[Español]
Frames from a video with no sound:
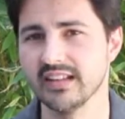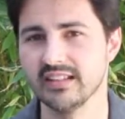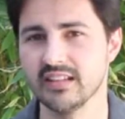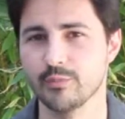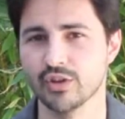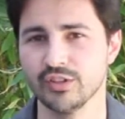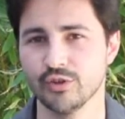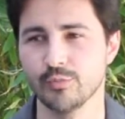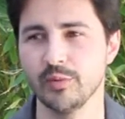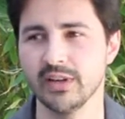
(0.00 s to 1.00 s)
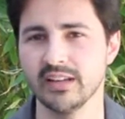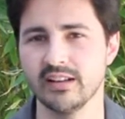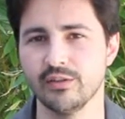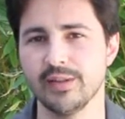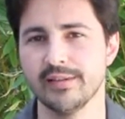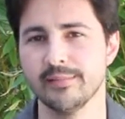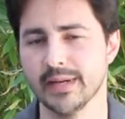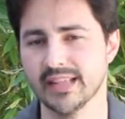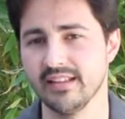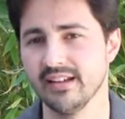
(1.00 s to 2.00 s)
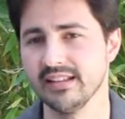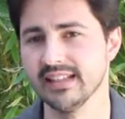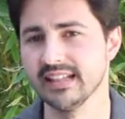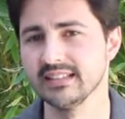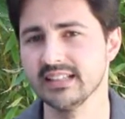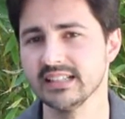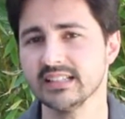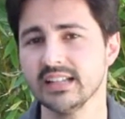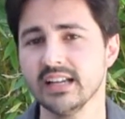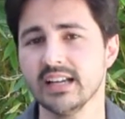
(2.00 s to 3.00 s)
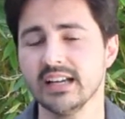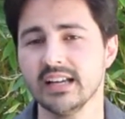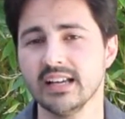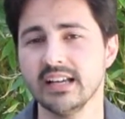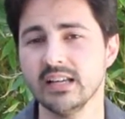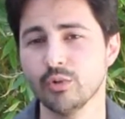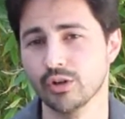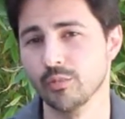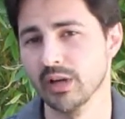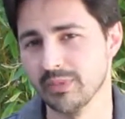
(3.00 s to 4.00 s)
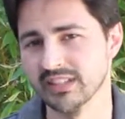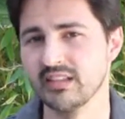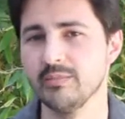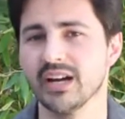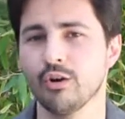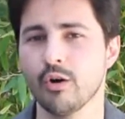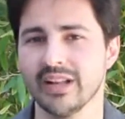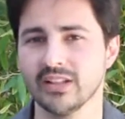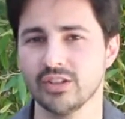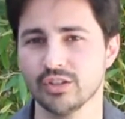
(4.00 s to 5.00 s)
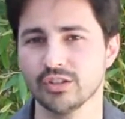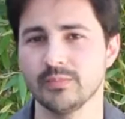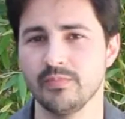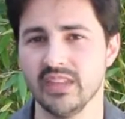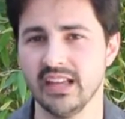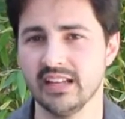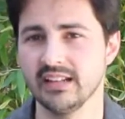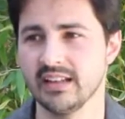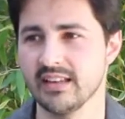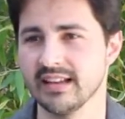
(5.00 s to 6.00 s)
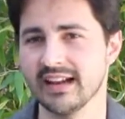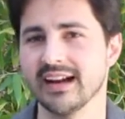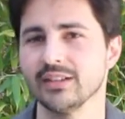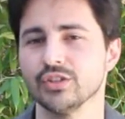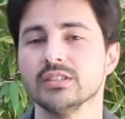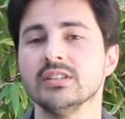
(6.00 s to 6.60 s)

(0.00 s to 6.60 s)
en Dispositivos Móviles de la Universidad de Alicante y bueno, voy a participar como mentor en esta hackathon.